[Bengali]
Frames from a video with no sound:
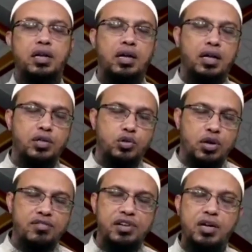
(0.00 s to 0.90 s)
তারা
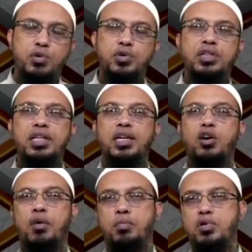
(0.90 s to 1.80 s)
চলাফেরা করতে
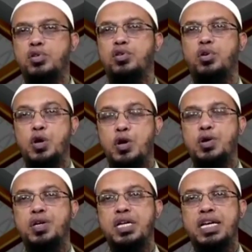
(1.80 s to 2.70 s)
অভ্যস্ত নন
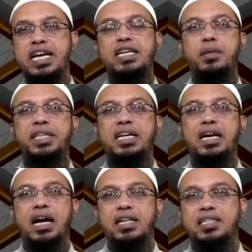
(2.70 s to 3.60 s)
এটি আমাদের
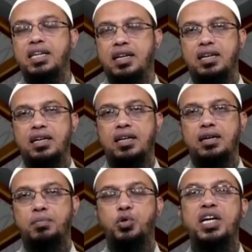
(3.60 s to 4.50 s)
কালচার
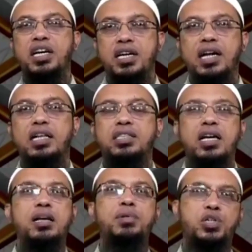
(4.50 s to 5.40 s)
পোশাক একটা
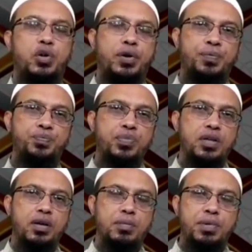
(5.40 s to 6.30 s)
কালচারাল বিষয়
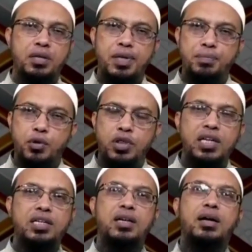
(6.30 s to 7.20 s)
পৃথিবীর
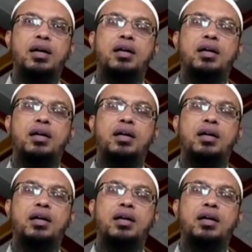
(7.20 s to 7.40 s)
প্রত্যেকটা